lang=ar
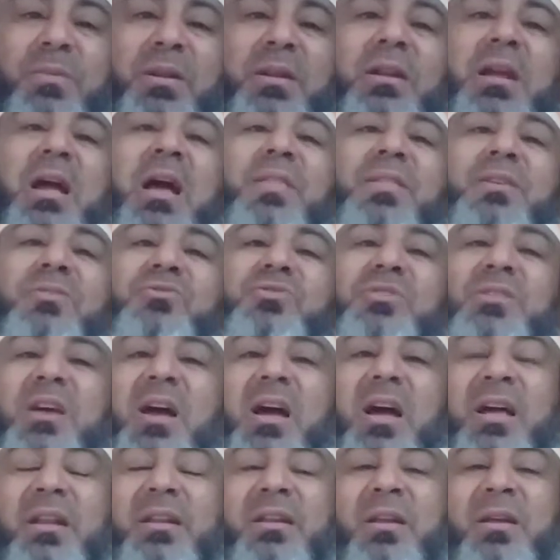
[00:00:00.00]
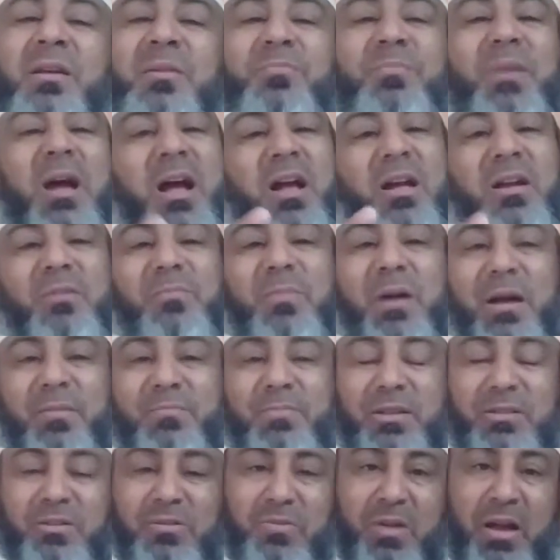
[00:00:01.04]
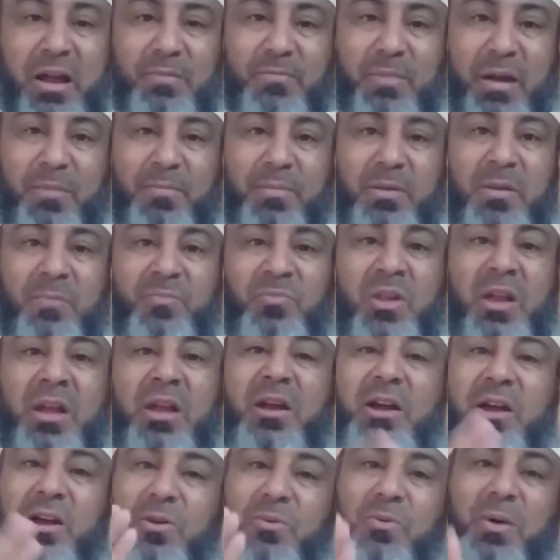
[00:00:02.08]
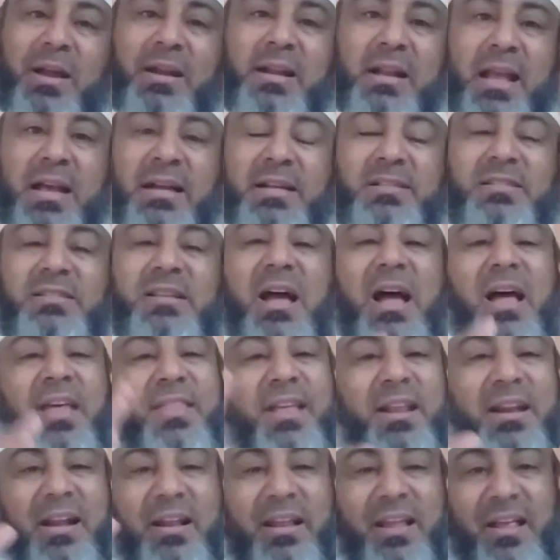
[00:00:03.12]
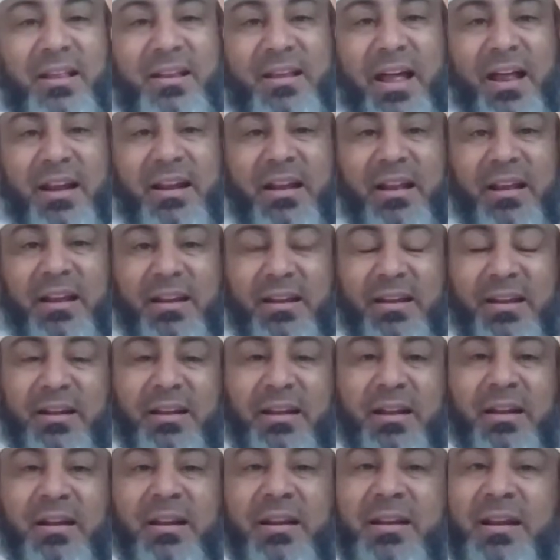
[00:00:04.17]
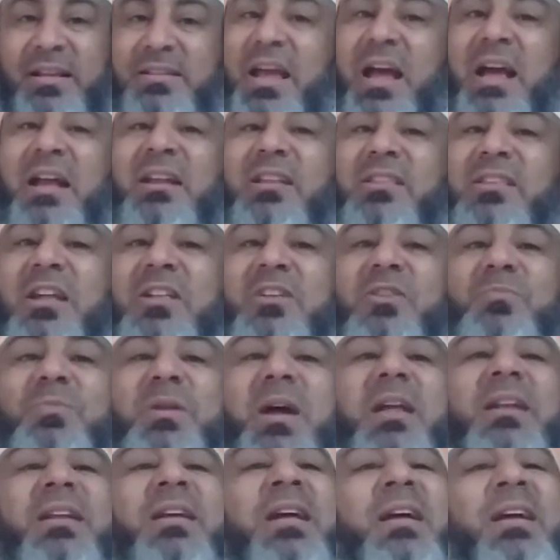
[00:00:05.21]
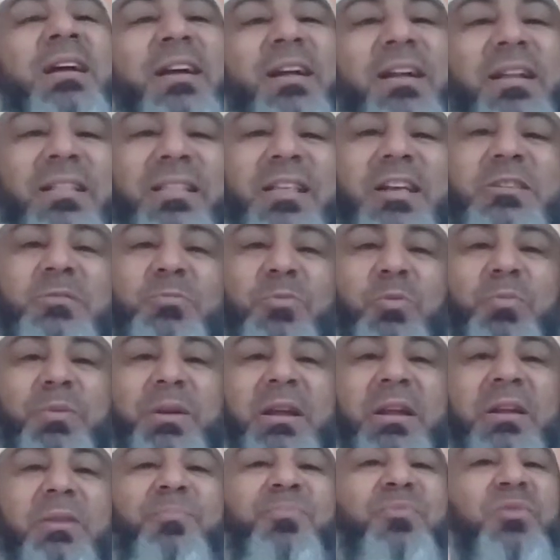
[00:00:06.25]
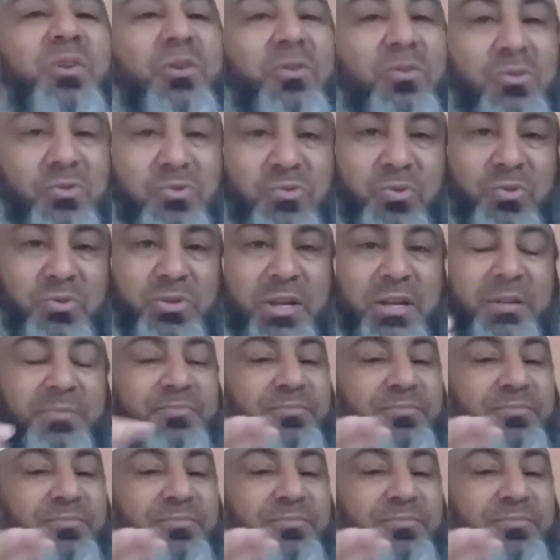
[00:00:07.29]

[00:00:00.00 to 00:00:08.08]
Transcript: رياض الجنان بحق محمد محمد إخواننا الأعزاء إذا يعني النصائح اللي أعطيتكم إياها التزموا بهم خصوصا